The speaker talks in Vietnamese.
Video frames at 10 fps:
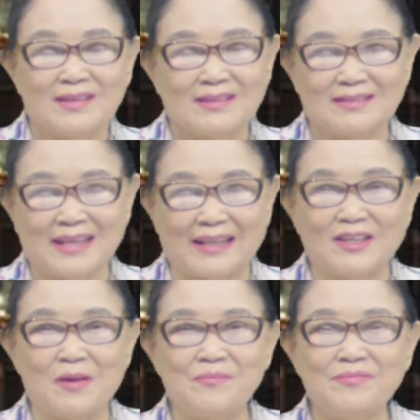dành
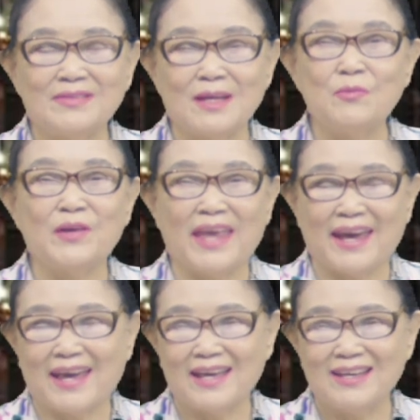dụm để mua
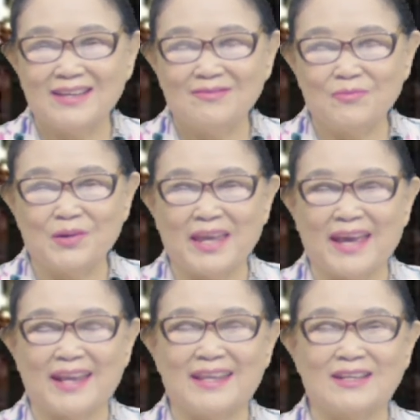nhà. Mua
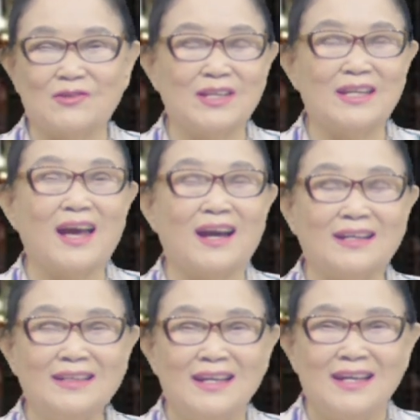nhà lần đầu tiên để
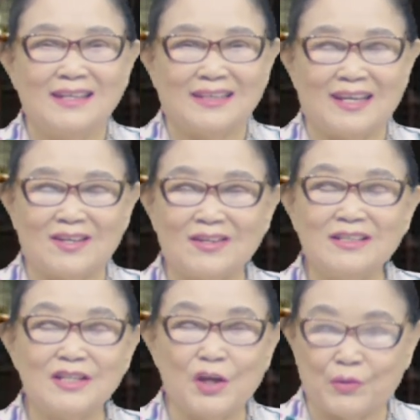ở thì có
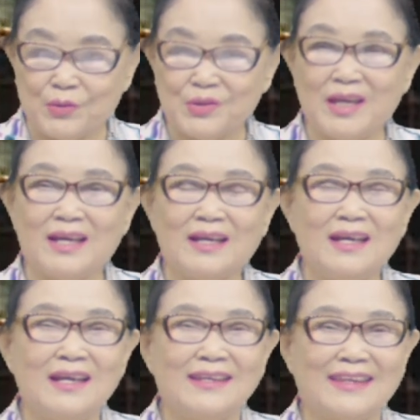được nhiều ưu tiên,
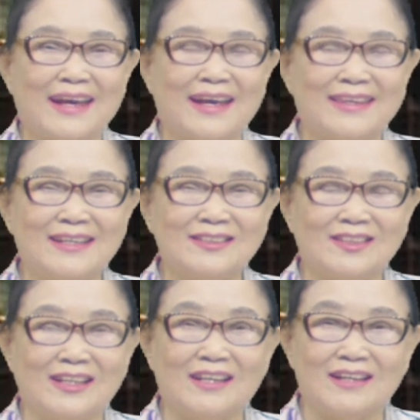chẳng hạn như
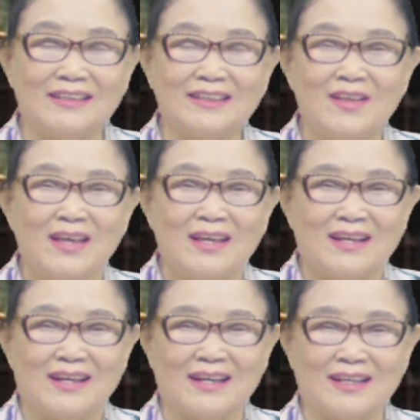tiền lời
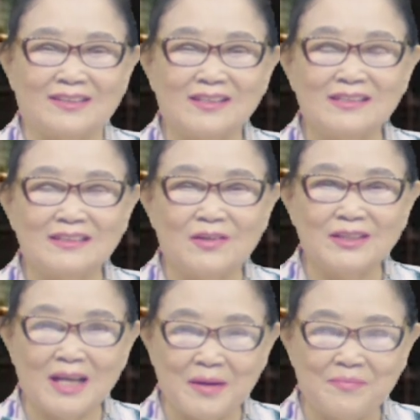à, tương
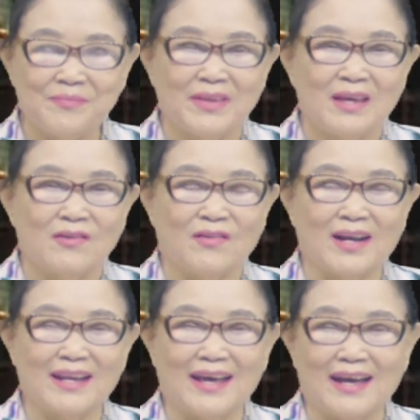đối thấp,
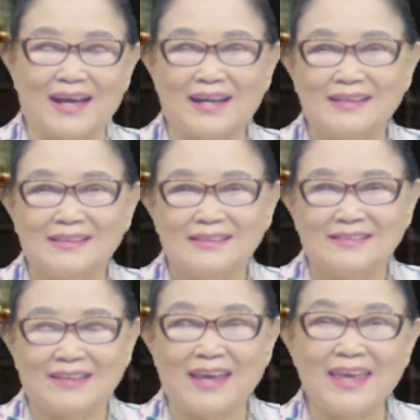hoặc là
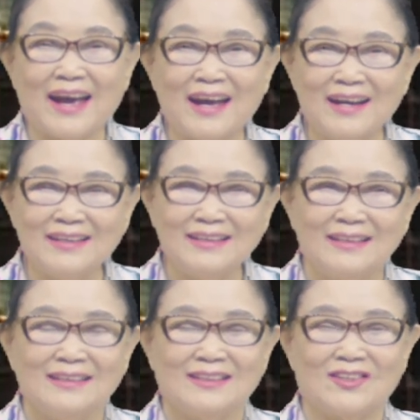dễ dàng hơn
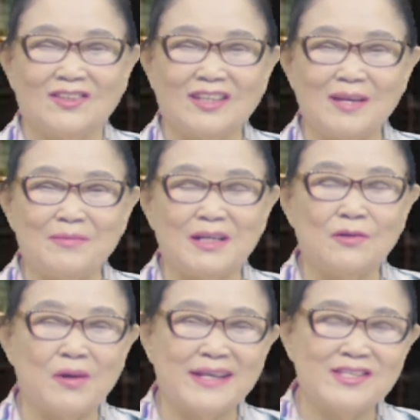có thể
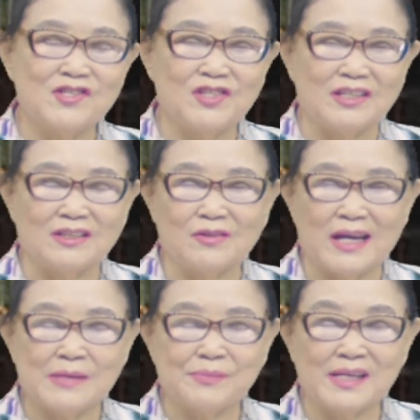mượn qua chương trình của
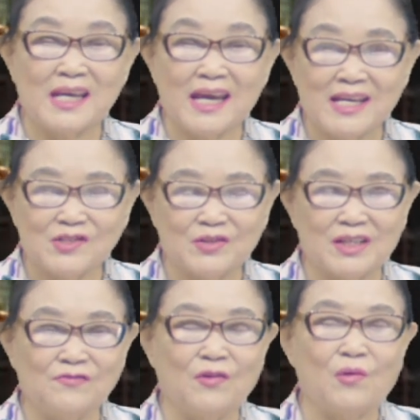ép ét a của
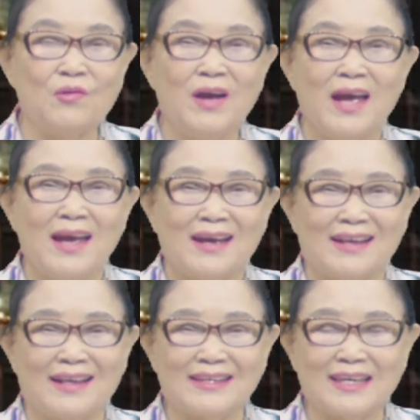chính phủ
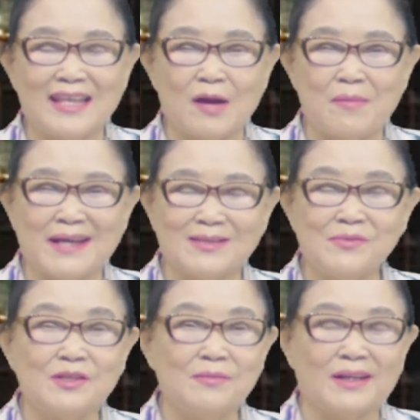là chỉ đau ba
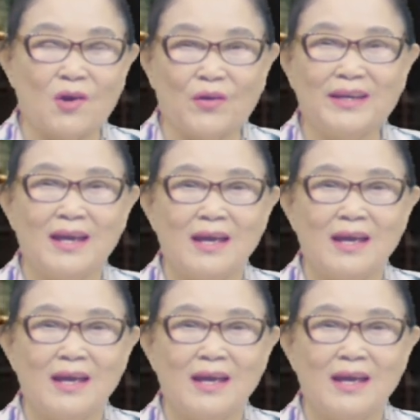chấm rưỡi mà thôi.